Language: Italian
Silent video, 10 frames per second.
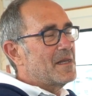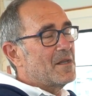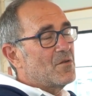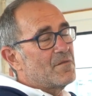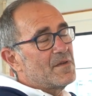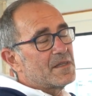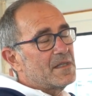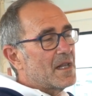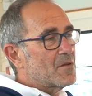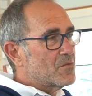
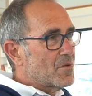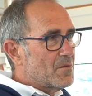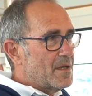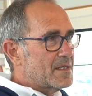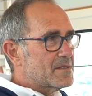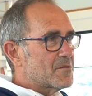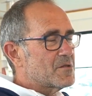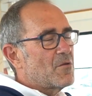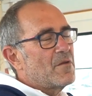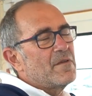riconvertire tutto questo,
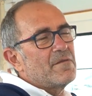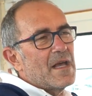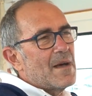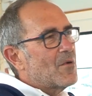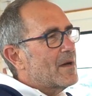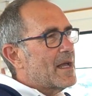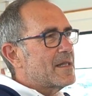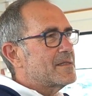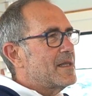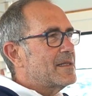cioè noi viviamo
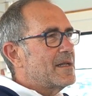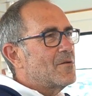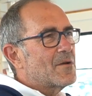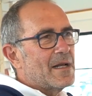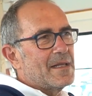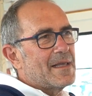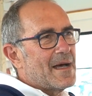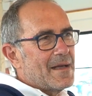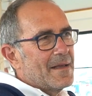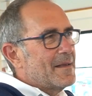grazie a delle località,